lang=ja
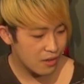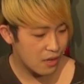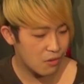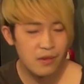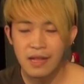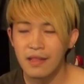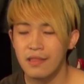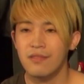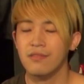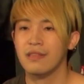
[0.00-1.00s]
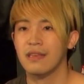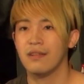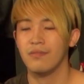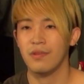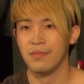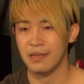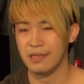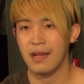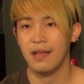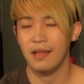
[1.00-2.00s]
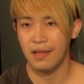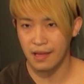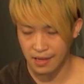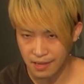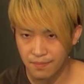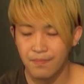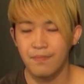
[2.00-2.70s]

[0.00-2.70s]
かっこいいなっていうふうに思いました。はい